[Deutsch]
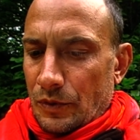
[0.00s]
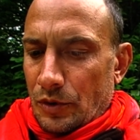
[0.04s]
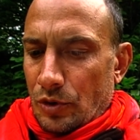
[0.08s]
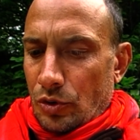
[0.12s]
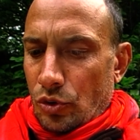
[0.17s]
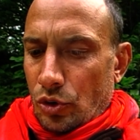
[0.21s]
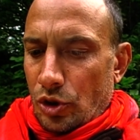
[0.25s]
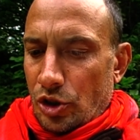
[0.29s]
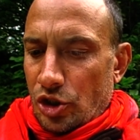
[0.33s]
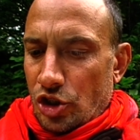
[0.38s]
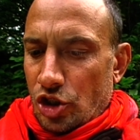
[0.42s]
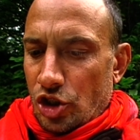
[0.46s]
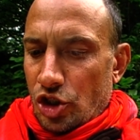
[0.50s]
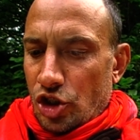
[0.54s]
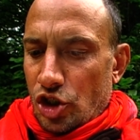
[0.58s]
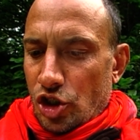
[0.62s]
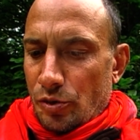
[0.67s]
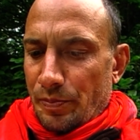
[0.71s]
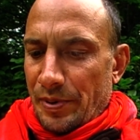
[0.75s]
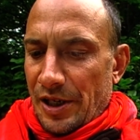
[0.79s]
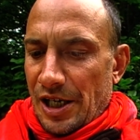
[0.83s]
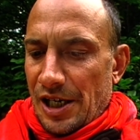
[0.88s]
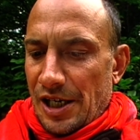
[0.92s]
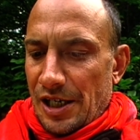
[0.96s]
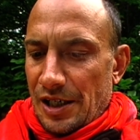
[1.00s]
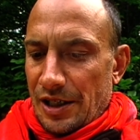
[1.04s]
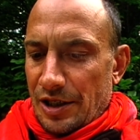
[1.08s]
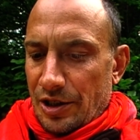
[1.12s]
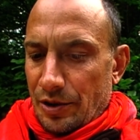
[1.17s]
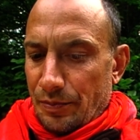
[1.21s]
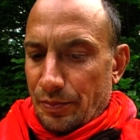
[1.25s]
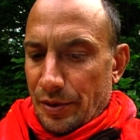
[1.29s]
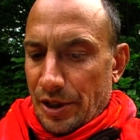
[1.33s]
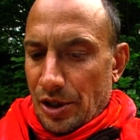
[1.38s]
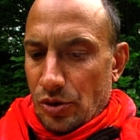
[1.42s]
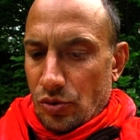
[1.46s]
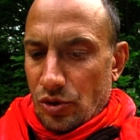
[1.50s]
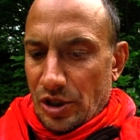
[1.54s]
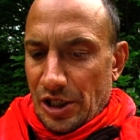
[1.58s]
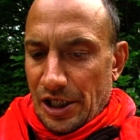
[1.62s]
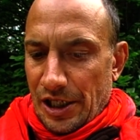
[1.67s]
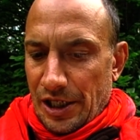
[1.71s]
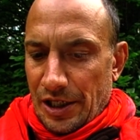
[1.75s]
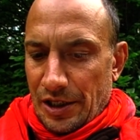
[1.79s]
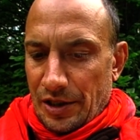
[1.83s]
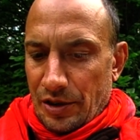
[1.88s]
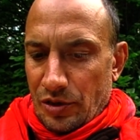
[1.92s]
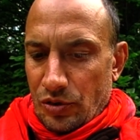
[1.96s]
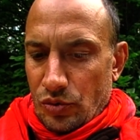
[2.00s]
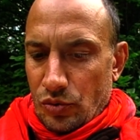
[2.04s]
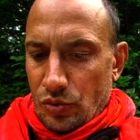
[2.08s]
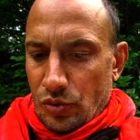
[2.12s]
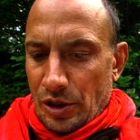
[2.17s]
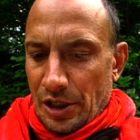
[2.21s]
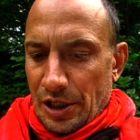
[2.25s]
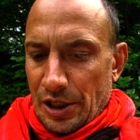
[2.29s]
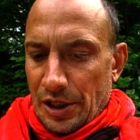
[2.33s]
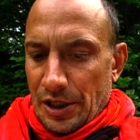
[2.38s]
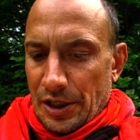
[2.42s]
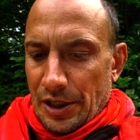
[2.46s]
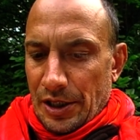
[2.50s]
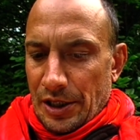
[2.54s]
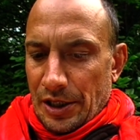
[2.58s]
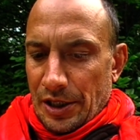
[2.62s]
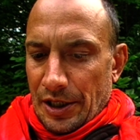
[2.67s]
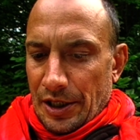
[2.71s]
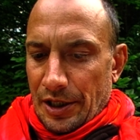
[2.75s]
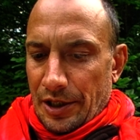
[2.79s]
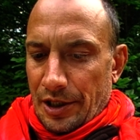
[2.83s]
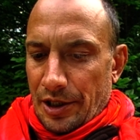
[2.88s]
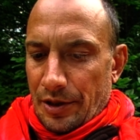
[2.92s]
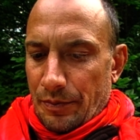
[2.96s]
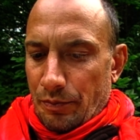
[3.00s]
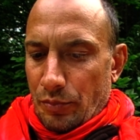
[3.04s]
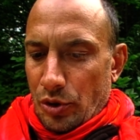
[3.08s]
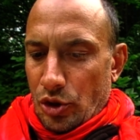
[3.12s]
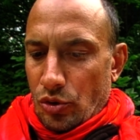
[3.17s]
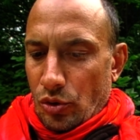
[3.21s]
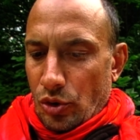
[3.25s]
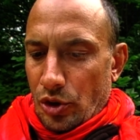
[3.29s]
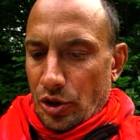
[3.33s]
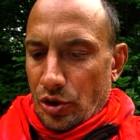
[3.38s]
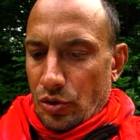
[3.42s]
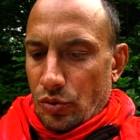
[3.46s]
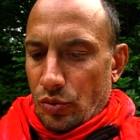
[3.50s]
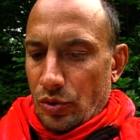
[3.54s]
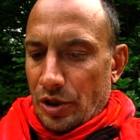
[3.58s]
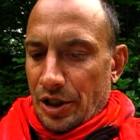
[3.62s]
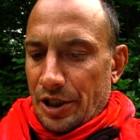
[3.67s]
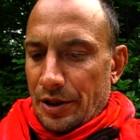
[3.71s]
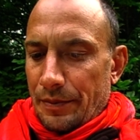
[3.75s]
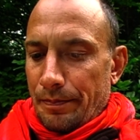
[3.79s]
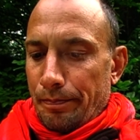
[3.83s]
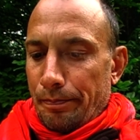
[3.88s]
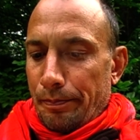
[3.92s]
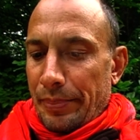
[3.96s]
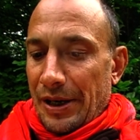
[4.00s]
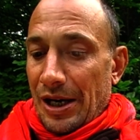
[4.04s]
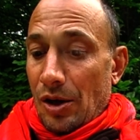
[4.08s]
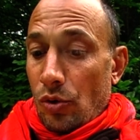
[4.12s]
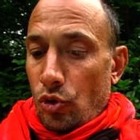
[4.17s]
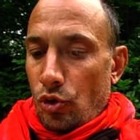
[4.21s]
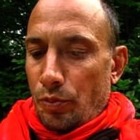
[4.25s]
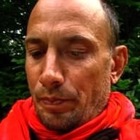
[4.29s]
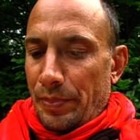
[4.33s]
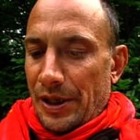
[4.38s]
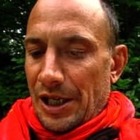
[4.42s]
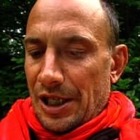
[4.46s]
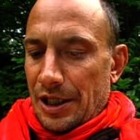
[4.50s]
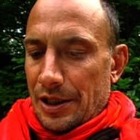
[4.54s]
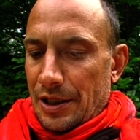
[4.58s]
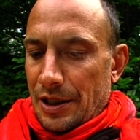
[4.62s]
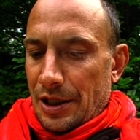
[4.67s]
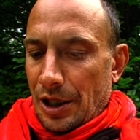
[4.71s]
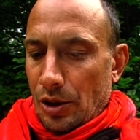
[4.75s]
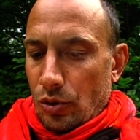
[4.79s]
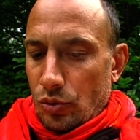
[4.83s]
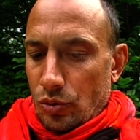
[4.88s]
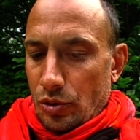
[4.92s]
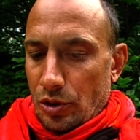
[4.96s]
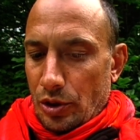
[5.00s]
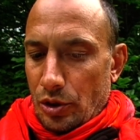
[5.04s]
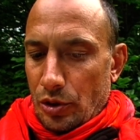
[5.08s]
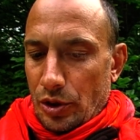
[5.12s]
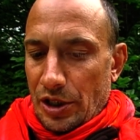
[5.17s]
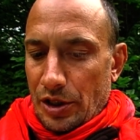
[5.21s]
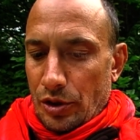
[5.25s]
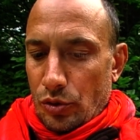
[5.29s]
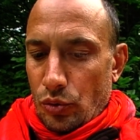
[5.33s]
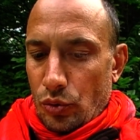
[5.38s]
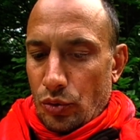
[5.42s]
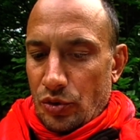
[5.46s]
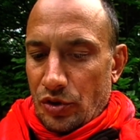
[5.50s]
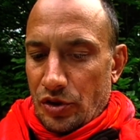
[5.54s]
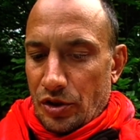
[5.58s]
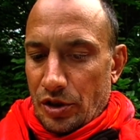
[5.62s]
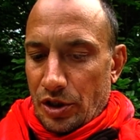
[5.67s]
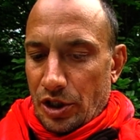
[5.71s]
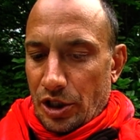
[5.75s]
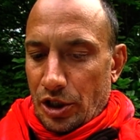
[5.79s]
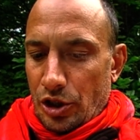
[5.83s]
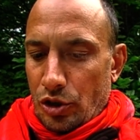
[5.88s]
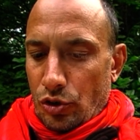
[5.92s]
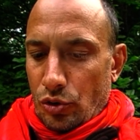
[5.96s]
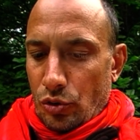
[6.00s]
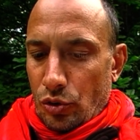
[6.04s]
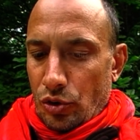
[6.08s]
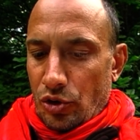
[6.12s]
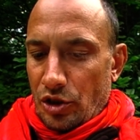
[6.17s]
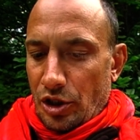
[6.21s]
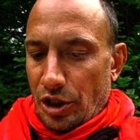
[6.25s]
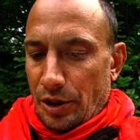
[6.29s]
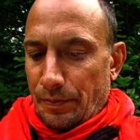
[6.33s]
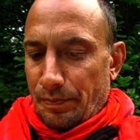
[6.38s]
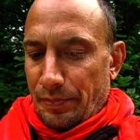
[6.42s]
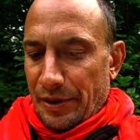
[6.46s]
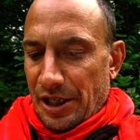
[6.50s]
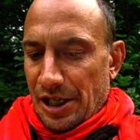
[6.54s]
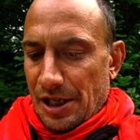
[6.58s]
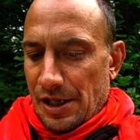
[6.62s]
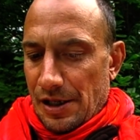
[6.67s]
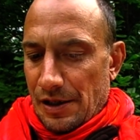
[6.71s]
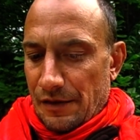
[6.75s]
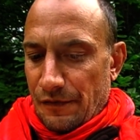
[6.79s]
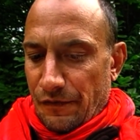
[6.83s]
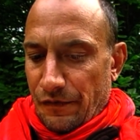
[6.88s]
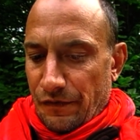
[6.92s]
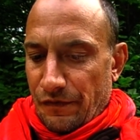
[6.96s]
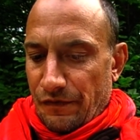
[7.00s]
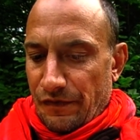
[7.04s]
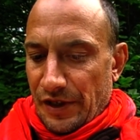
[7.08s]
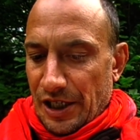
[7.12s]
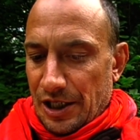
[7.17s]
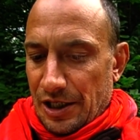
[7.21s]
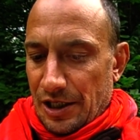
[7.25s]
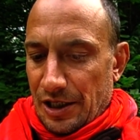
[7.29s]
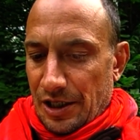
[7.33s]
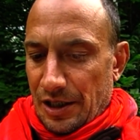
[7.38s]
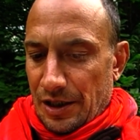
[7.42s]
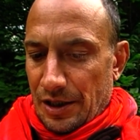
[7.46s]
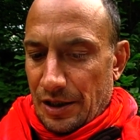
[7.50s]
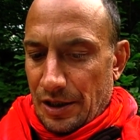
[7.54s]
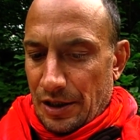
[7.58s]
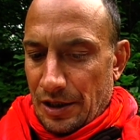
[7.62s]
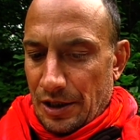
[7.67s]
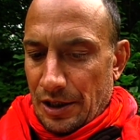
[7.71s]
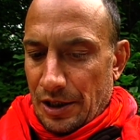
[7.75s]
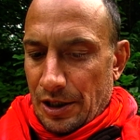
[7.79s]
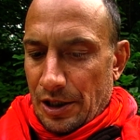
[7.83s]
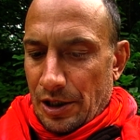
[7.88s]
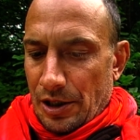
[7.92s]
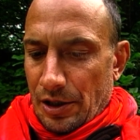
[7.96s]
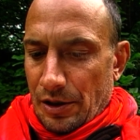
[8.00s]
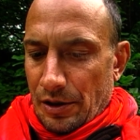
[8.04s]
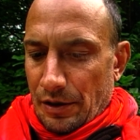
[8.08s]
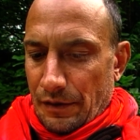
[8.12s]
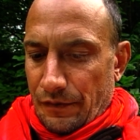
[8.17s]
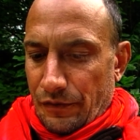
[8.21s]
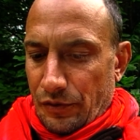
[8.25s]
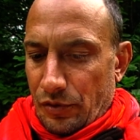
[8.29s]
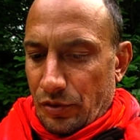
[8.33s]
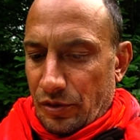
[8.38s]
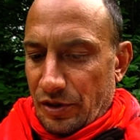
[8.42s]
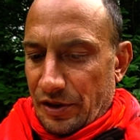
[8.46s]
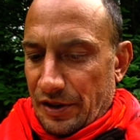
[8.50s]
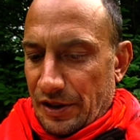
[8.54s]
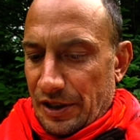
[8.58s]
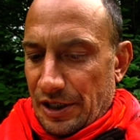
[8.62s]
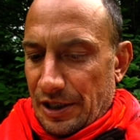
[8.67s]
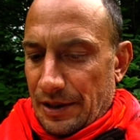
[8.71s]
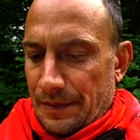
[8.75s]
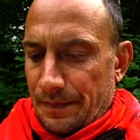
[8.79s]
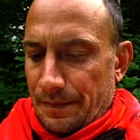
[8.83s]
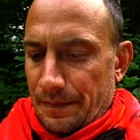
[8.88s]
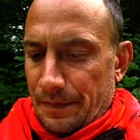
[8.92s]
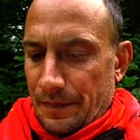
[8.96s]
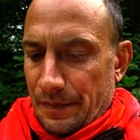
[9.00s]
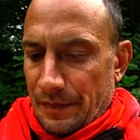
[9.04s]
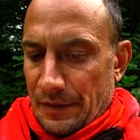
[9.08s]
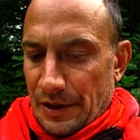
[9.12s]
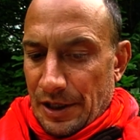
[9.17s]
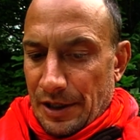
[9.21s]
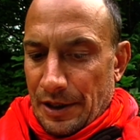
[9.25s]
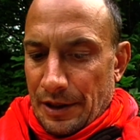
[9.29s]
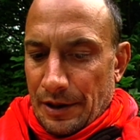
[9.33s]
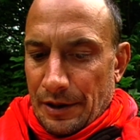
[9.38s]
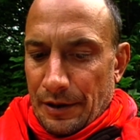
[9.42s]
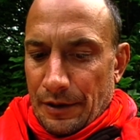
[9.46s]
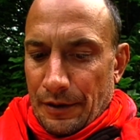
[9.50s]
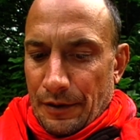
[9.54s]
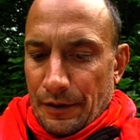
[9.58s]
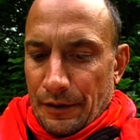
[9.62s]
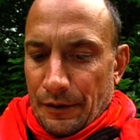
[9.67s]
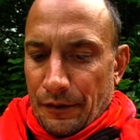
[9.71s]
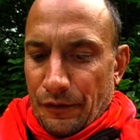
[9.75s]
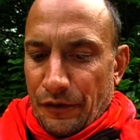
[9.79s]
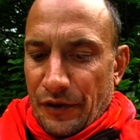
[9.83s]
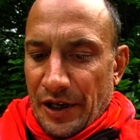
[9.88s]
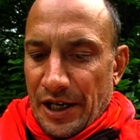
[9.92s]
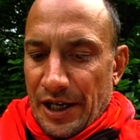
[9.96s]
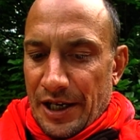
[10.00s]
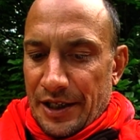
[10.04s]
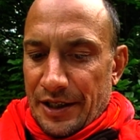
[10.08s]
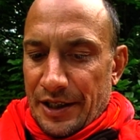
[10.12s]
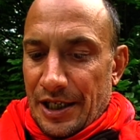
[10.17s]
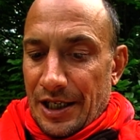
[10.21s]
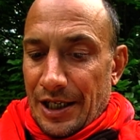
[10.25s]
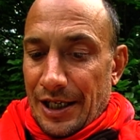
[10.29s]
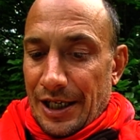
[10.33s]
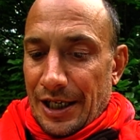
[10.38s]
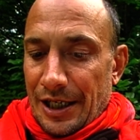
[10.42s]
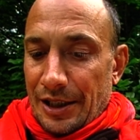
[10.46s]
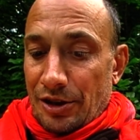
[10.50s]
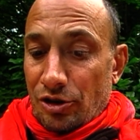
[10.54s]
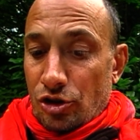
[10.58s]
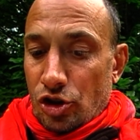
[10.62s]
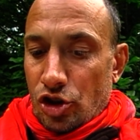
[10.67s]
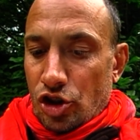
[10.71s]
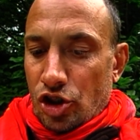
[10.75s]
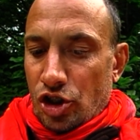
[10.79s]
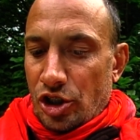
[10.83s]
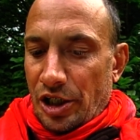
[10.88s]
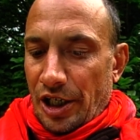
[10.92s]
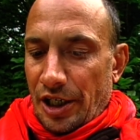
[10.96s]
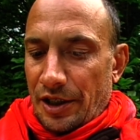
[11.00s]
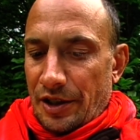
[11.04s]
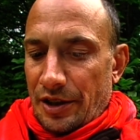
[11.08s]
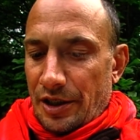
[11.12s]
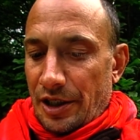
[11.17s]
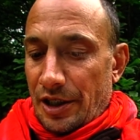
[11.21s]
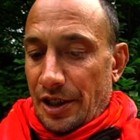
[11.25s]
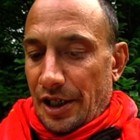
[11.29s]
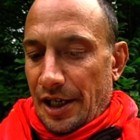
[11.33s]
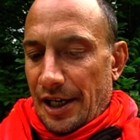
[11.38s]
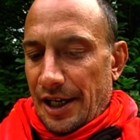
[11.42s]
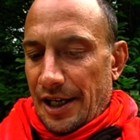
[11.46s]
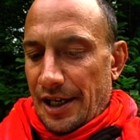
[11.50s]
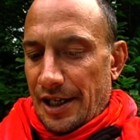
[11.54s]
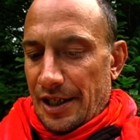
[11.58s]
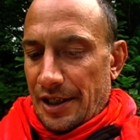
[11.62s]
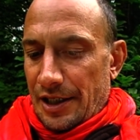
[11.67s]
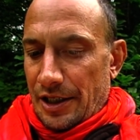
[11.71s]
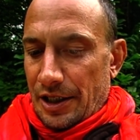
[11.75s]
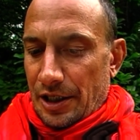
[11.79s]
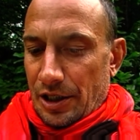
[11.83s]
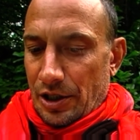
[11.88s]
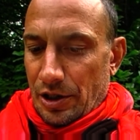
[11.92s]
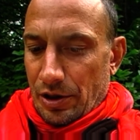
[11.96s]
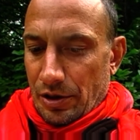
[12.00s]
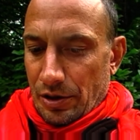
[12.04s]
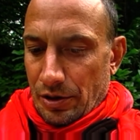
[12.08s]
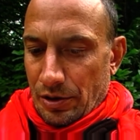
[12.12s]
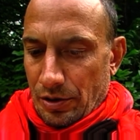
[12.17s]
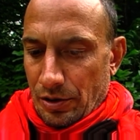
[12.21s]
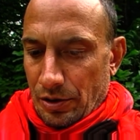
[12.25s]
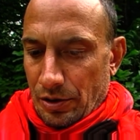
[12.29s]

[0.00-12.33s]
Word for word: deutschen Sprachgebrauch, also in den Bedeutungen brauchbar, tauglich, günstig, tüchtig, brav, wacker, wirksam, ferner anständig, ehrlich,